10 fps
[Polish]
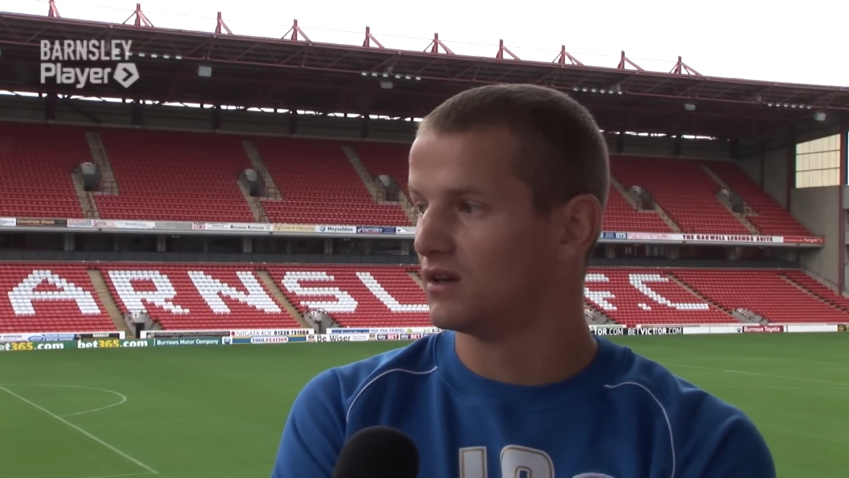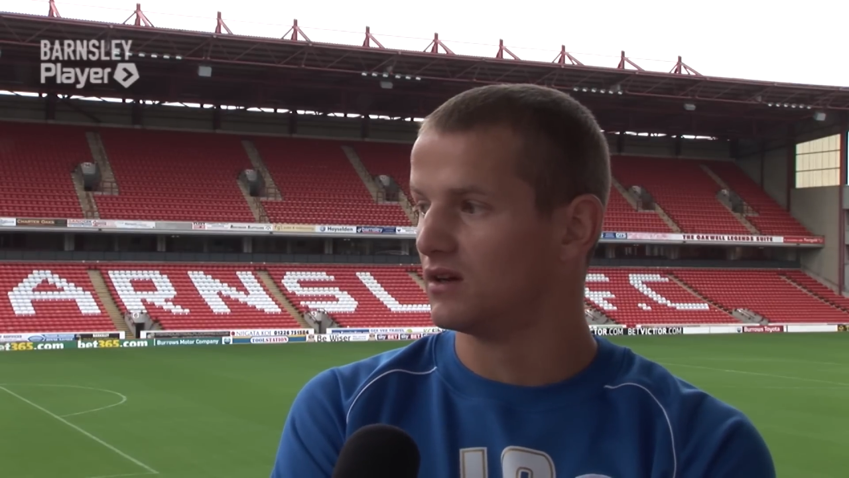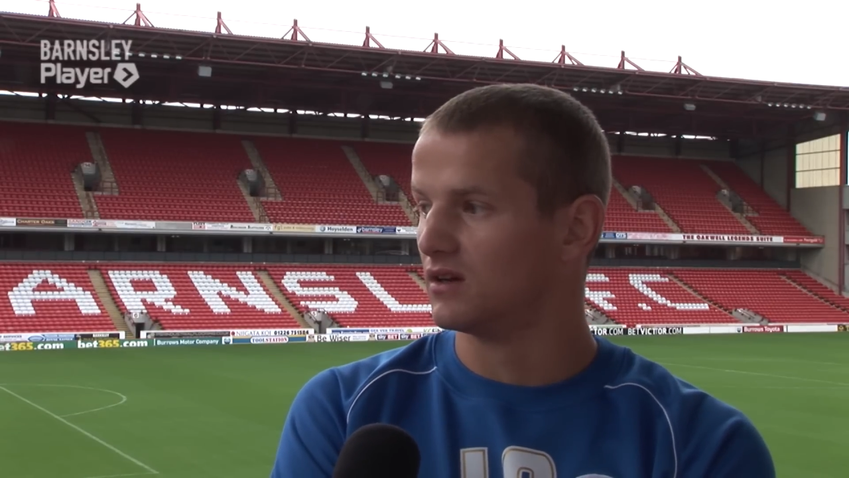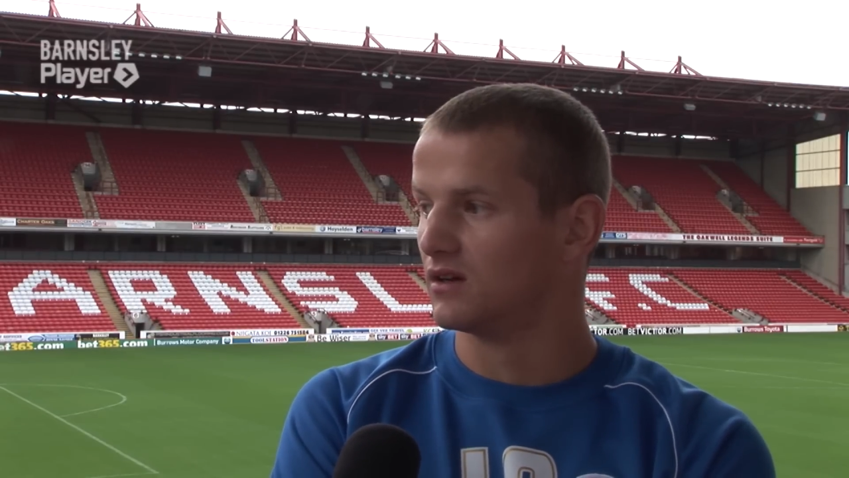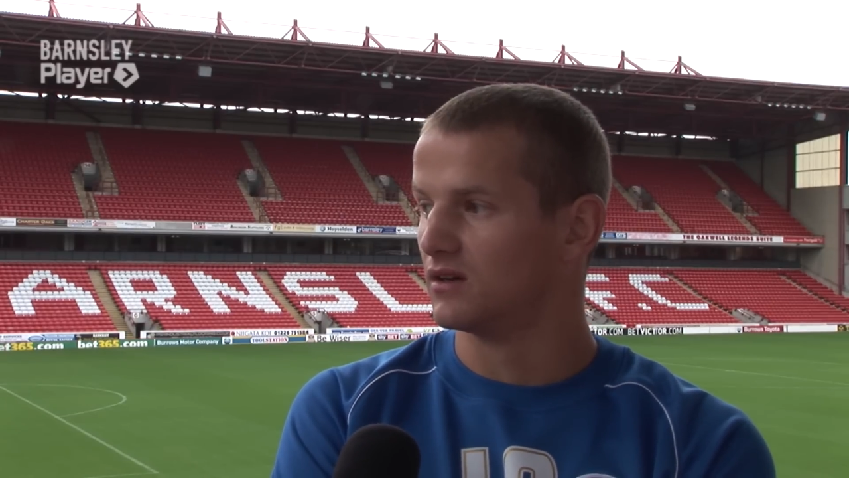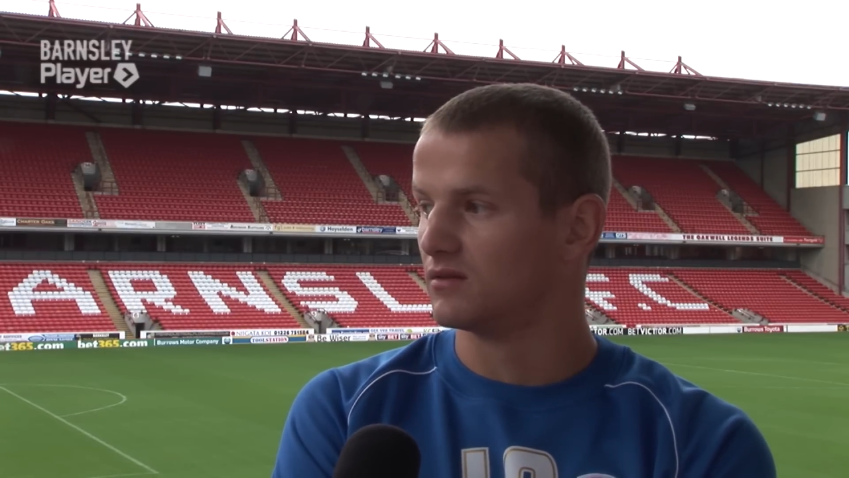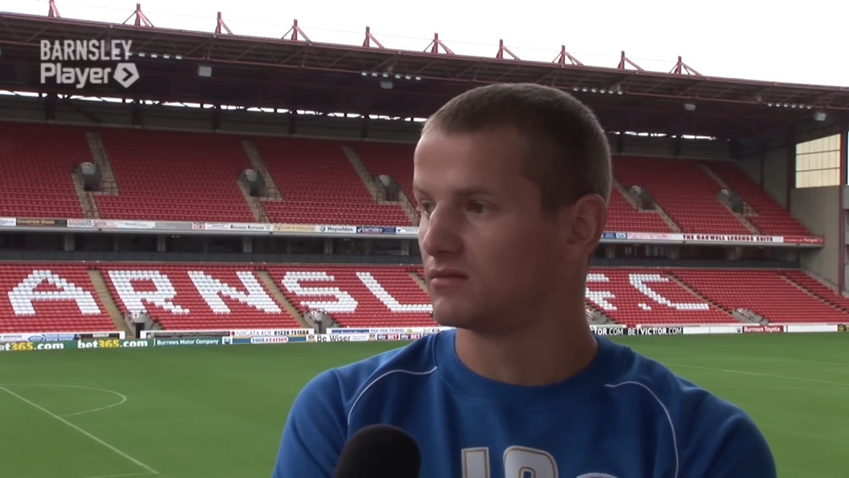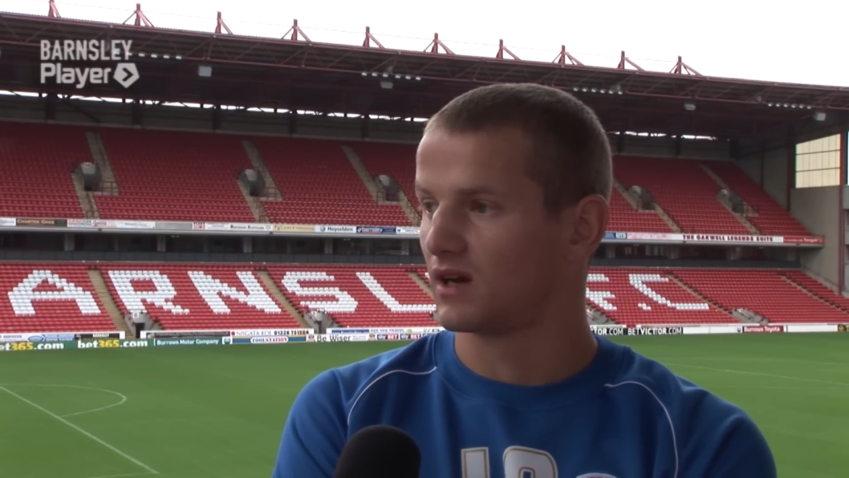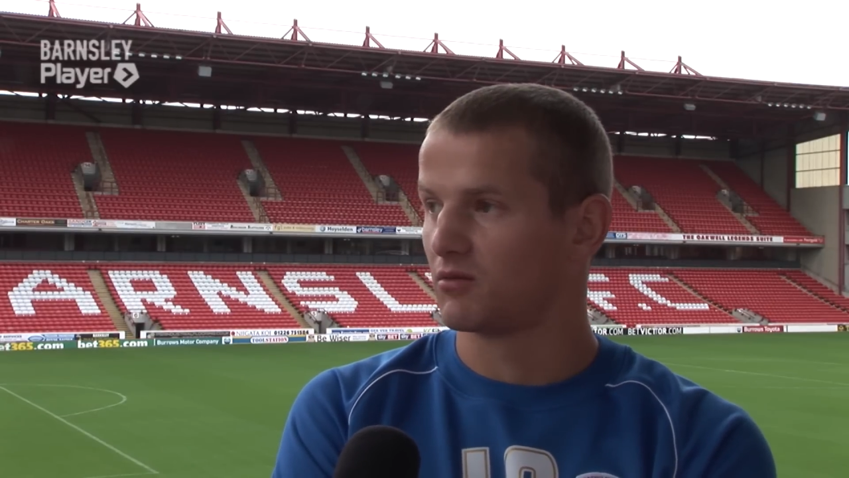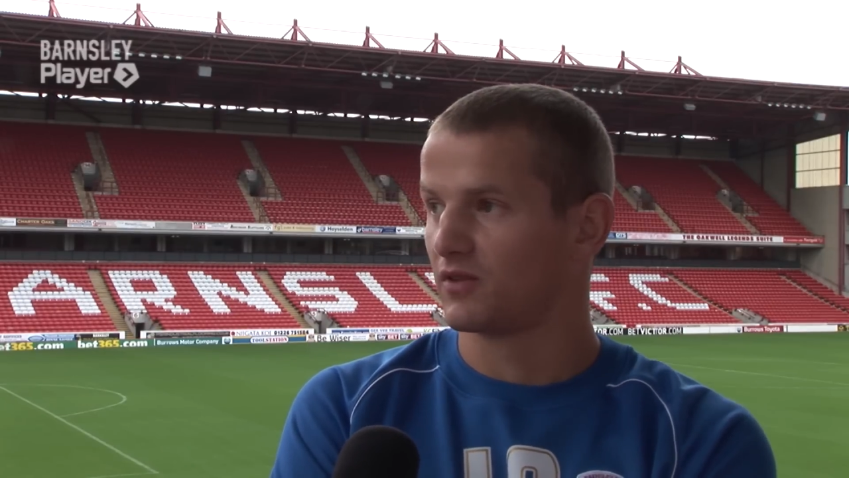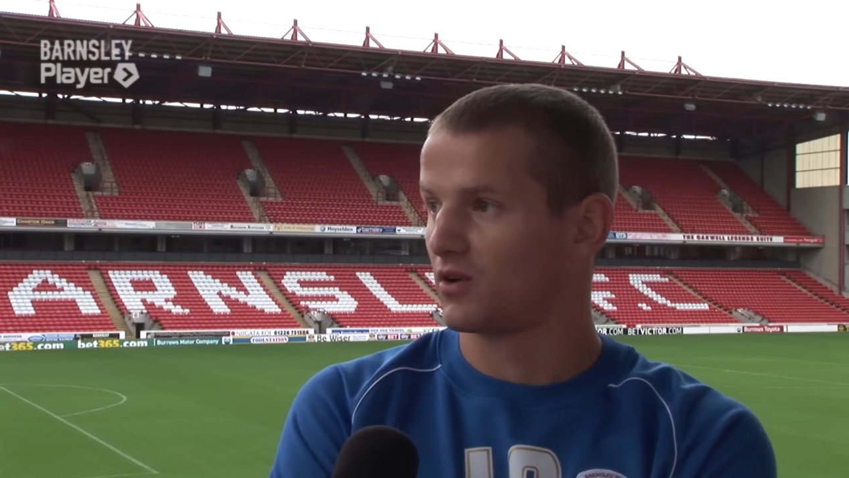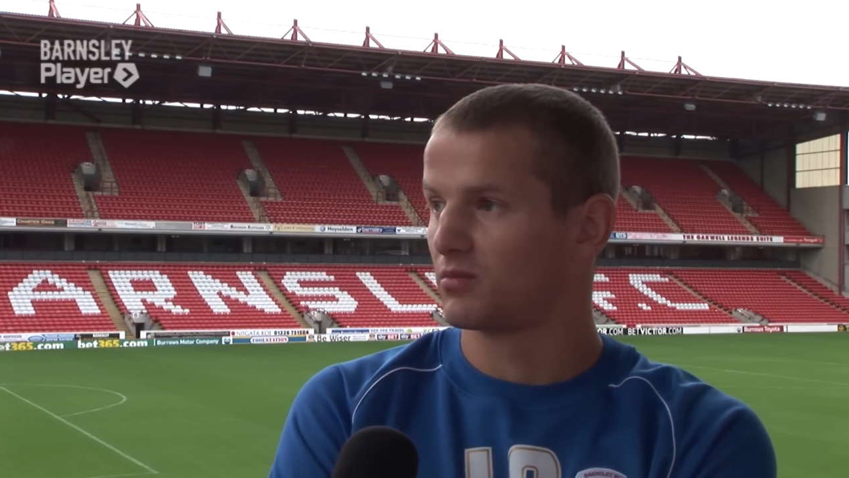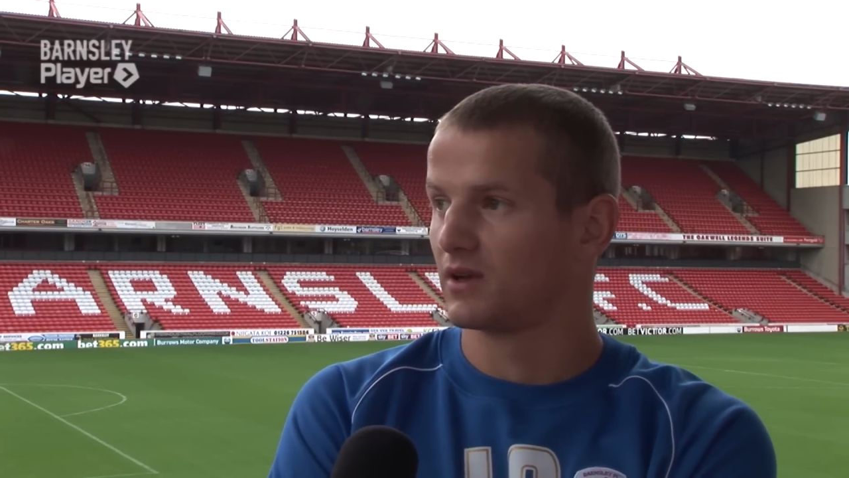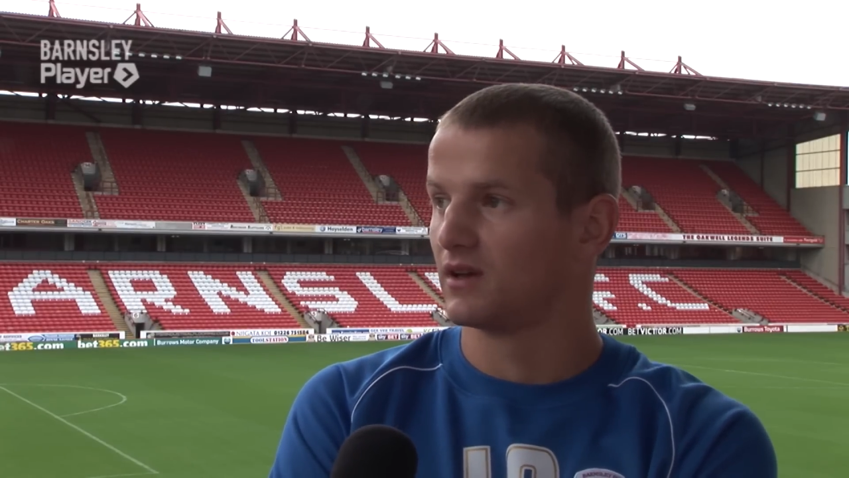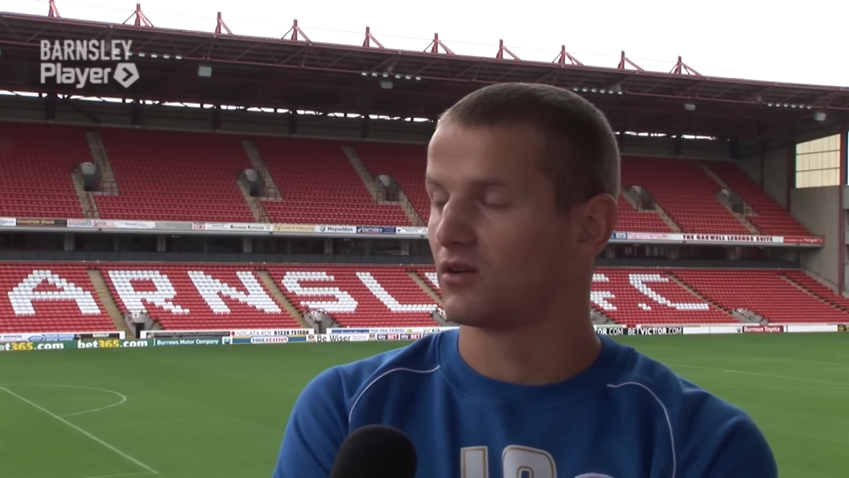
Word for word: e, tak mówię, robię,